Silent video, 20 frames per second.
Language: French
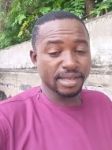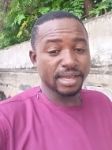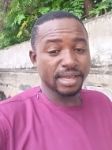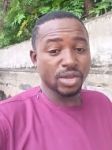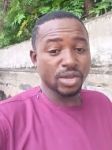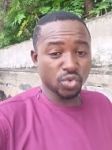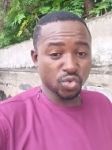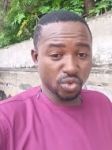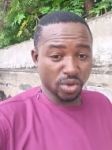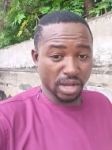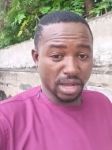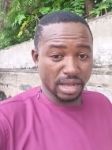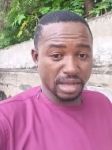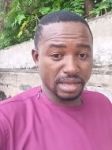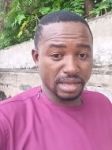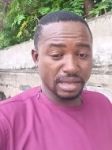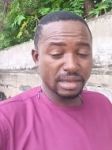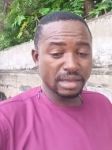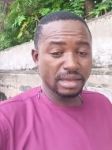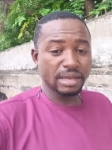En tout cas,
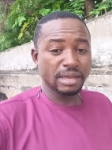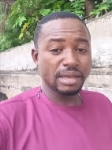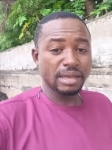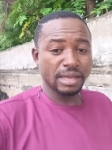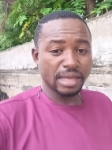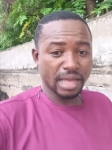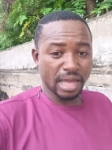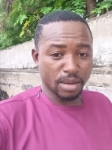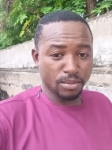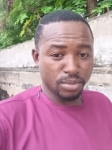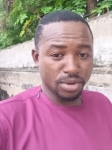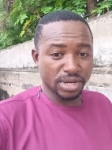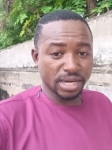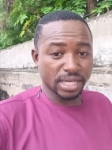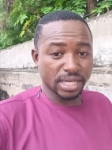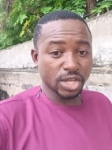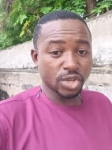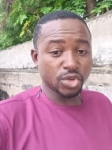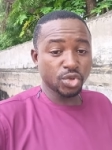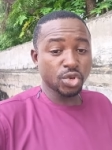à bon
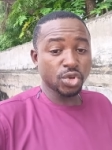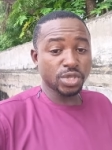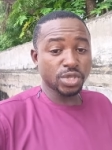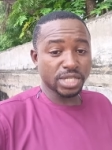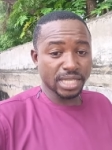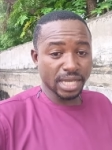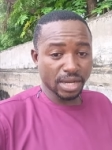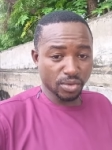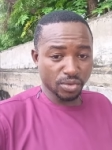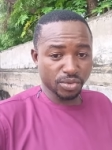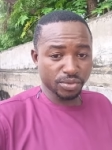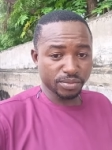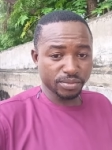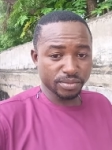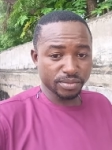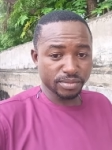attendeur, salut.